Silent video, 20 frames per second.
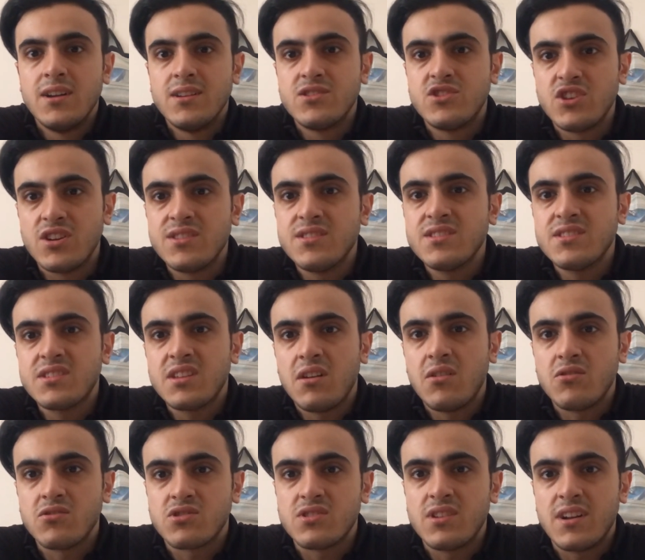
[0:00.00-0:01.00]
canınız sağ
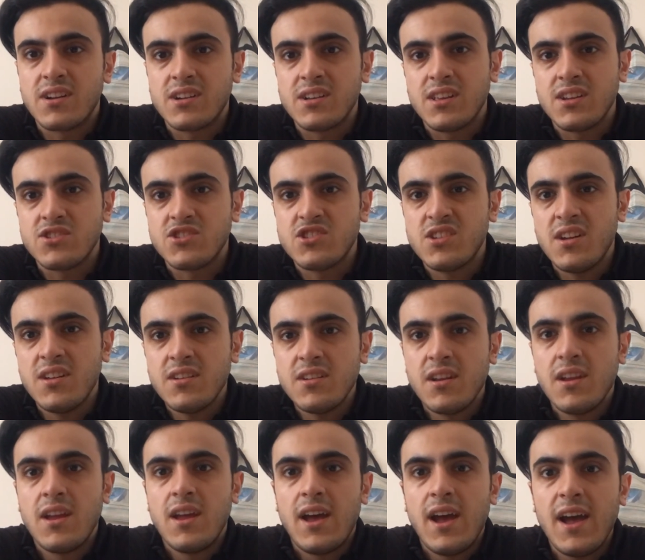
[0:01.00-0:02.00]
olsun arkadaşlar.
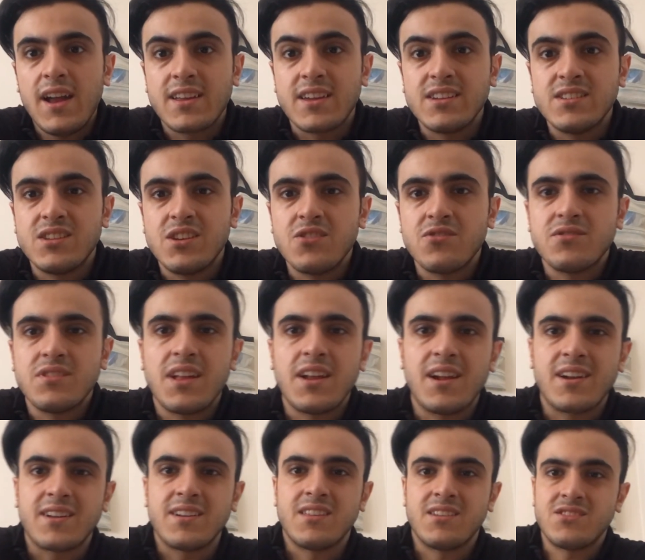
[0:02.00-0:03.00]
Herkese iyi günler
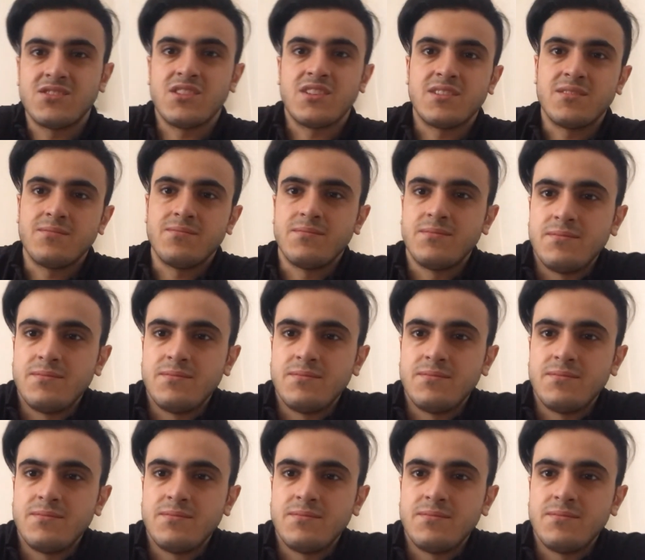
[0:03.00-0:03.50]
arkadaşlar.